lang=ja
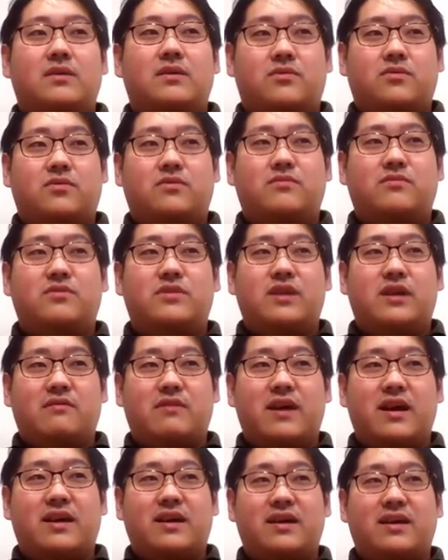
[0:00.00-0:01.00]
当分野
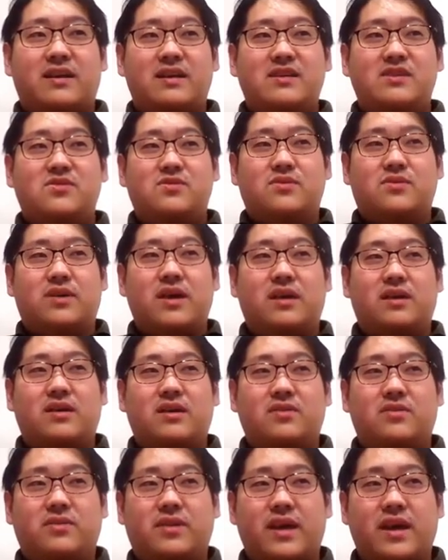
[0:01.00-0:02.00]
は、臨床研
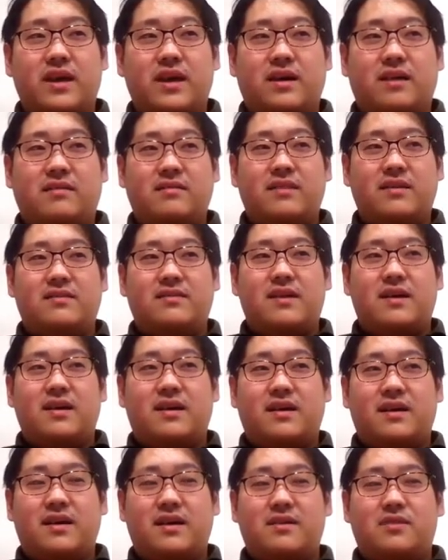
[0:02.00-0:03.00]
究の計画立案
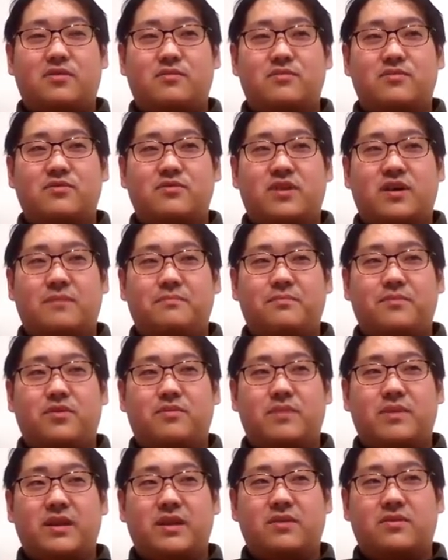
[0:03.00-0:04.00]
から論文発
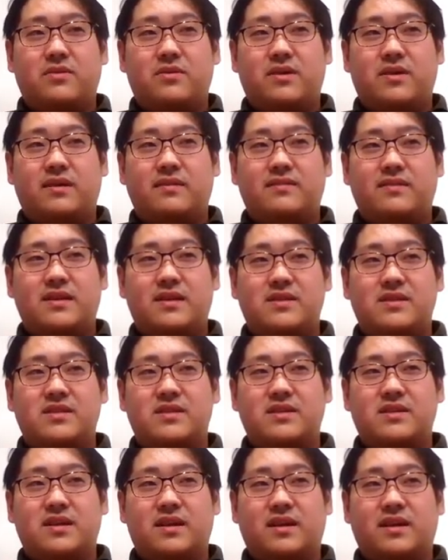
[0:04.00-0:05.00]
表までを学生自
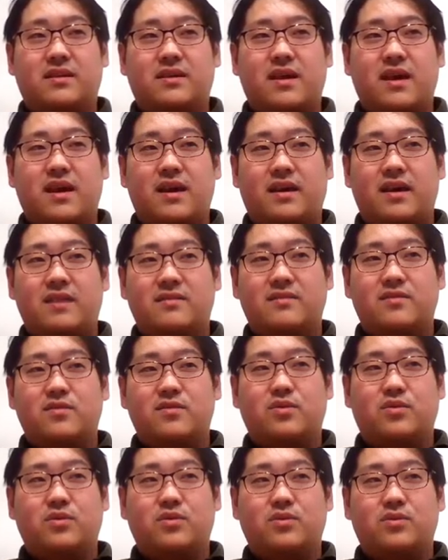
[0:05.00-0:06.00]
身が経験す
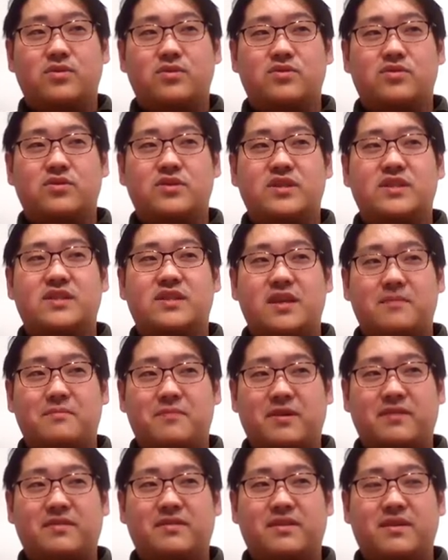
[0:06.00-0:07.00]
ることを重視してい
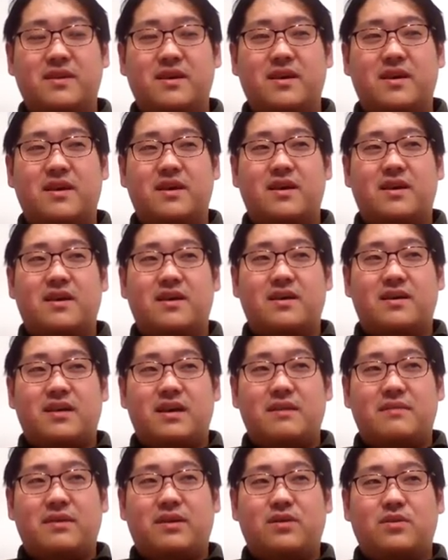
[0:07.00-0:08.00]
ます。
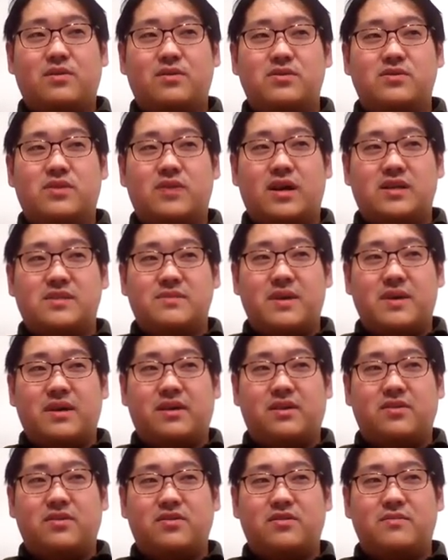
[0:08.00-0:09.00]
伊上教授をはじめ
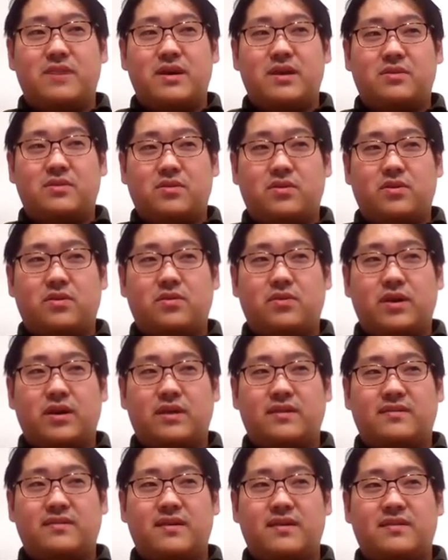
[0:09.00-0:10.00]
きゅう名の教員
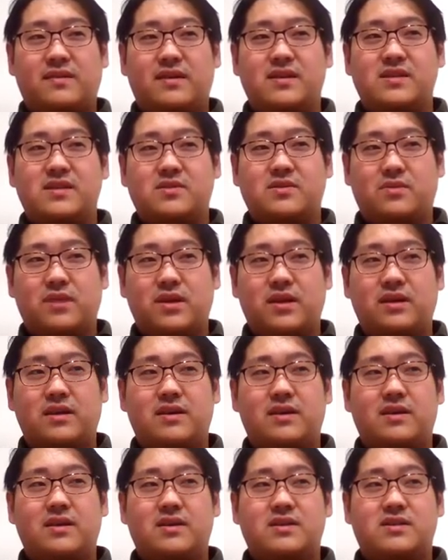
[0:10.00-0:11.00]
が在籍しており、
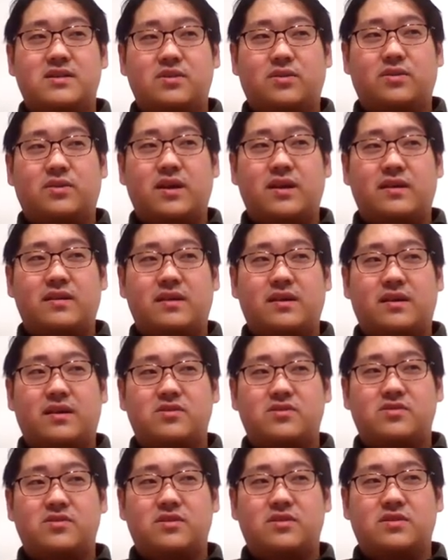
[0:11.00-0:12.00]
指導体制が
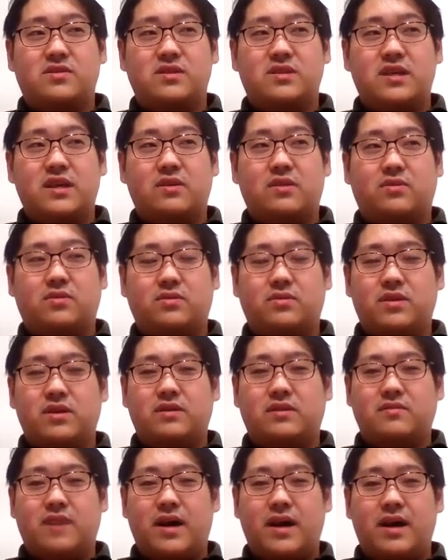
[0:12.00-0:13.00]
充実していることに
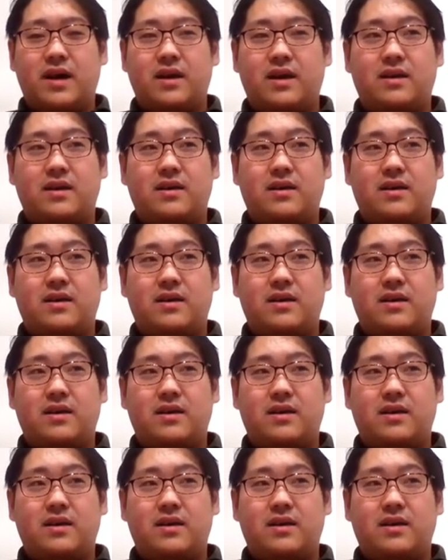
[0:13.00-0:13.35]
加え、